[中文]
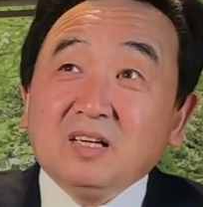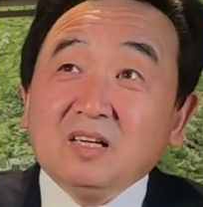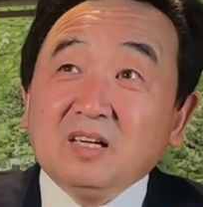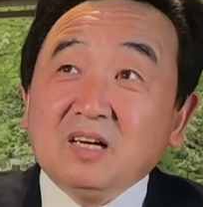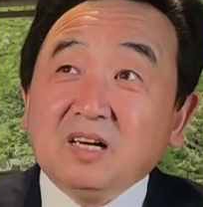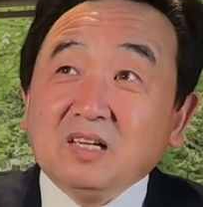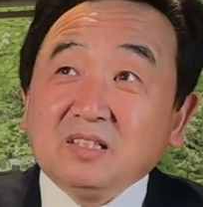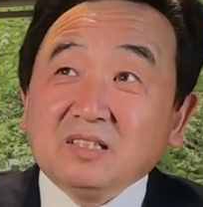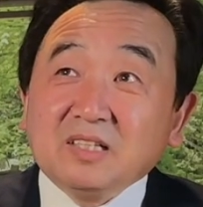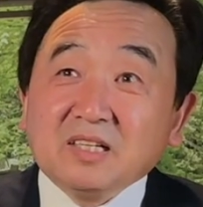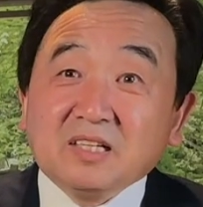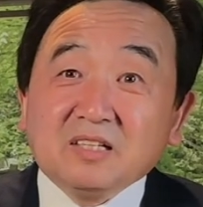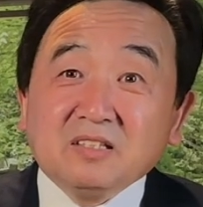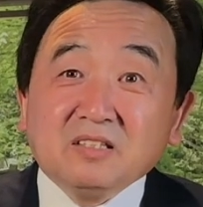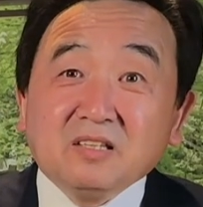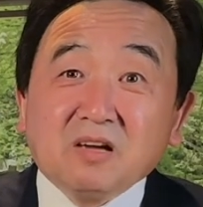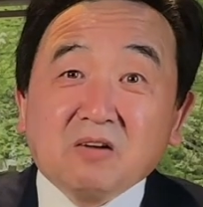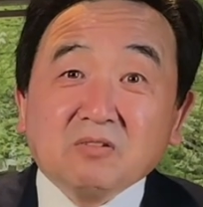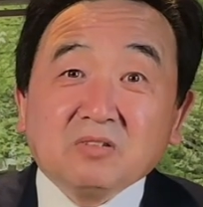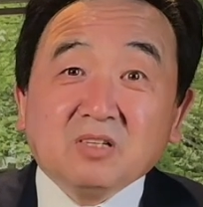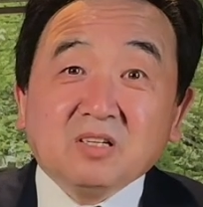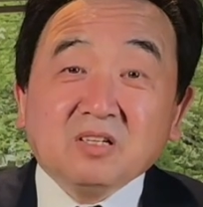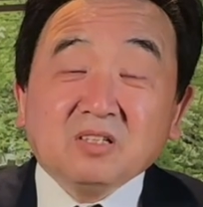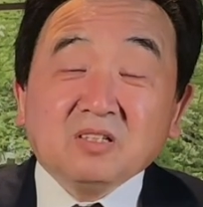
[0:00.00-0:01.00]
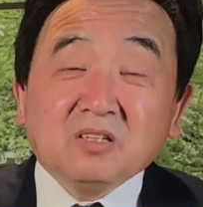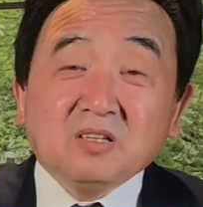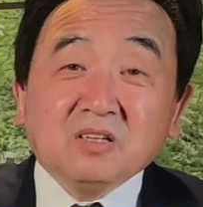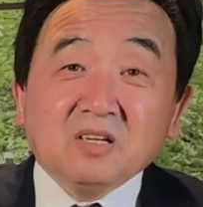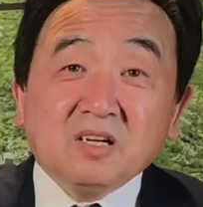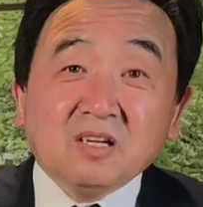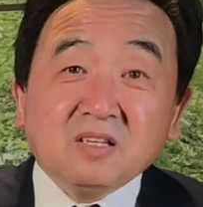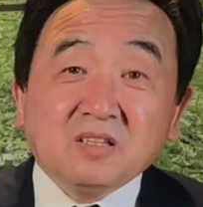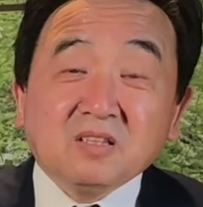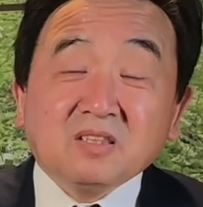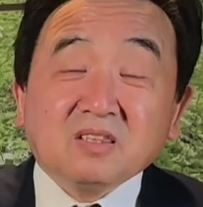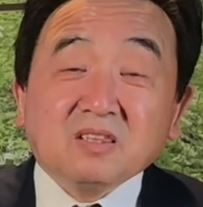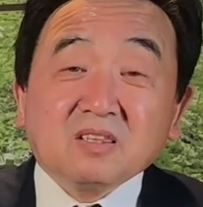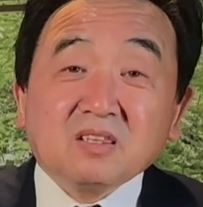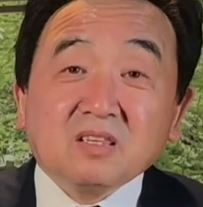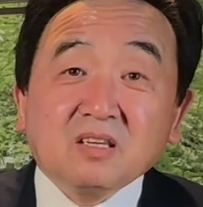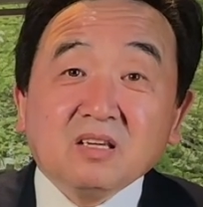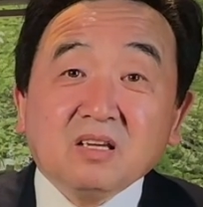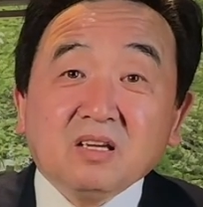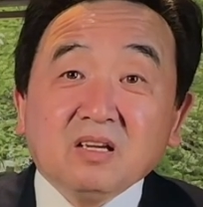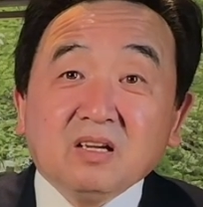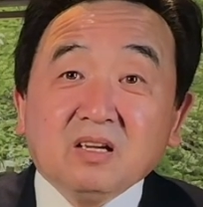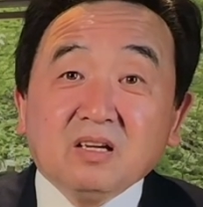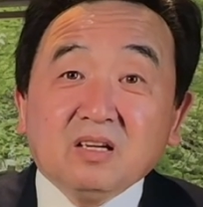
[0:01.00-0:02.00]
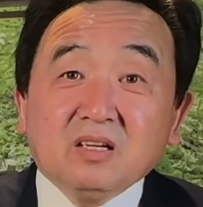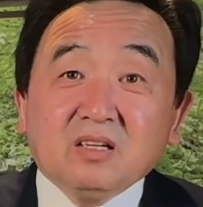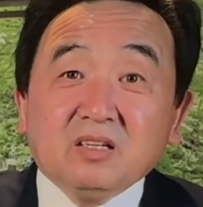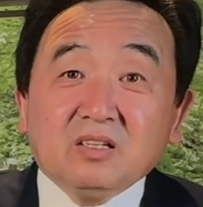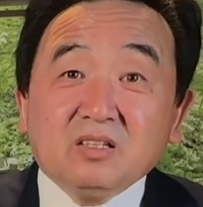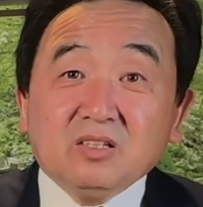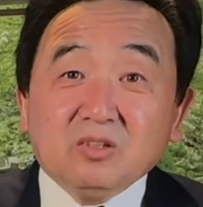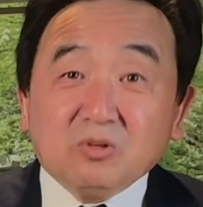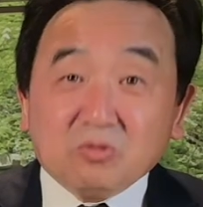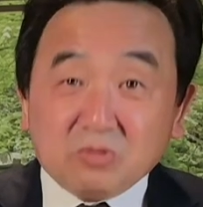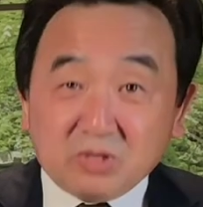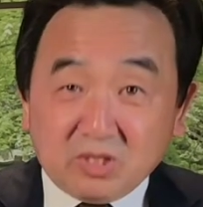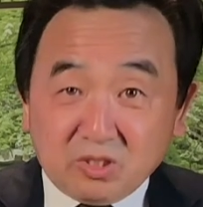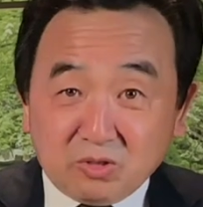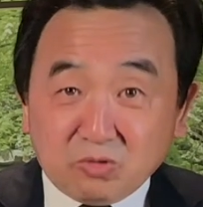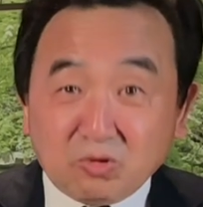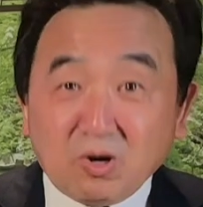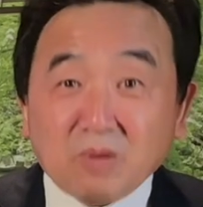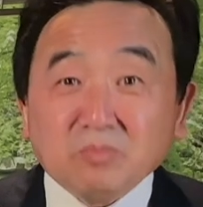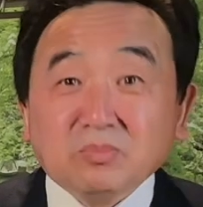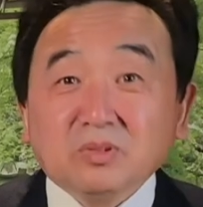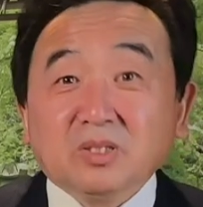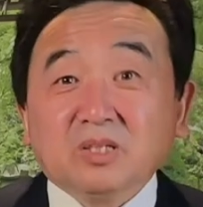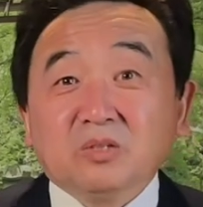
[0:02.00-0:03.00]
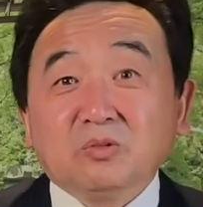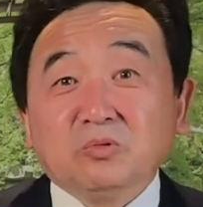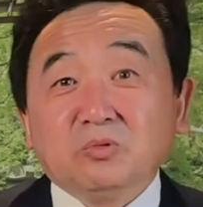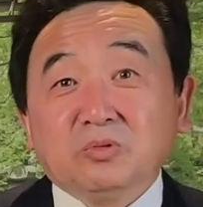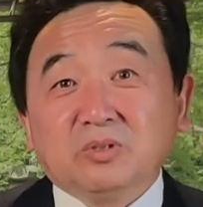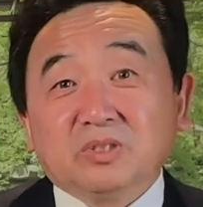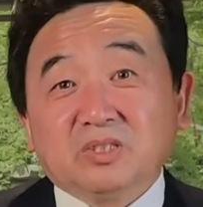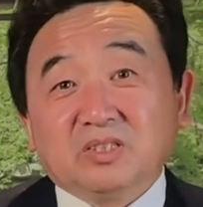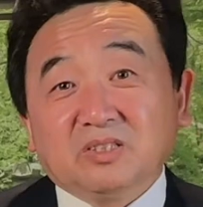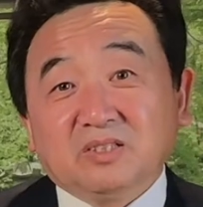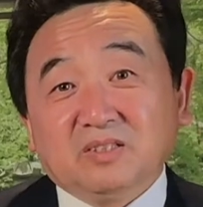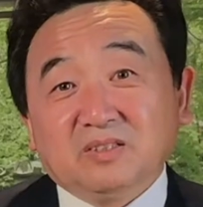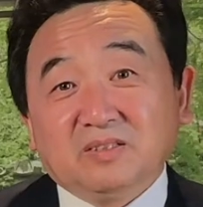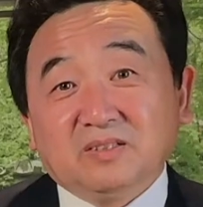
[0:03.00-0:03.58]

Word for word: 啊，这个人叫科科恩，又是川普的律师。